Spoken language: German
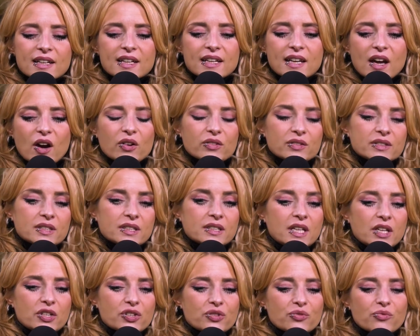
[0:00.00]
Genau, und
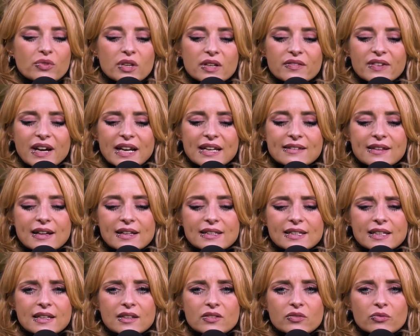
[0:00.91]
in der Schule war das
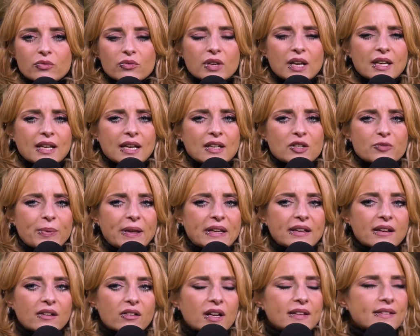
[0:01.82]
halt eher so, oder dann
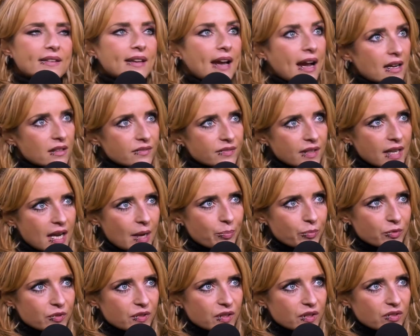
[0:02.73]
später, auch als ich angefangen
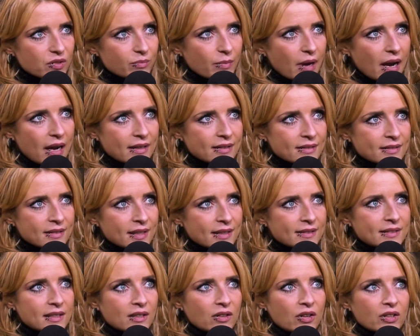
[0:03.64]
habe, Musik zu machen,
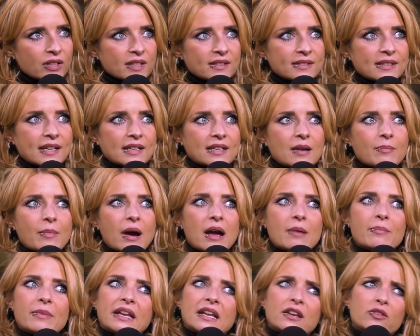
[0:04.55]
dass die Leute gesagt haben,
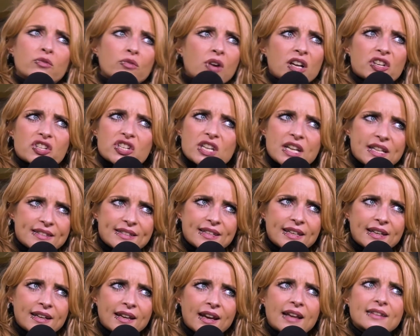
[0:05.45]
hi Mädel, du kannst nicht
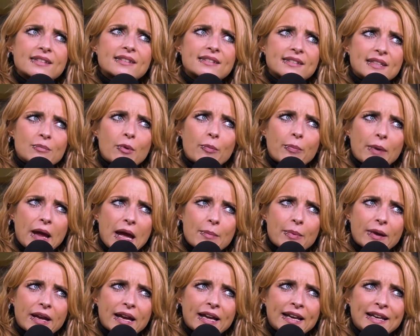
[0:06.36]
singen, lass es lieber
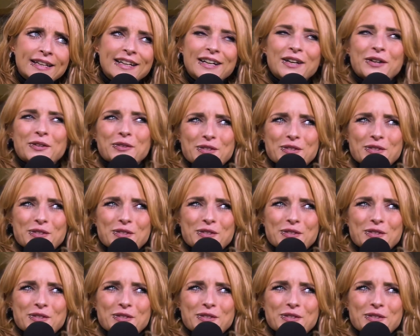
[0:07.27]
bleiben, gell?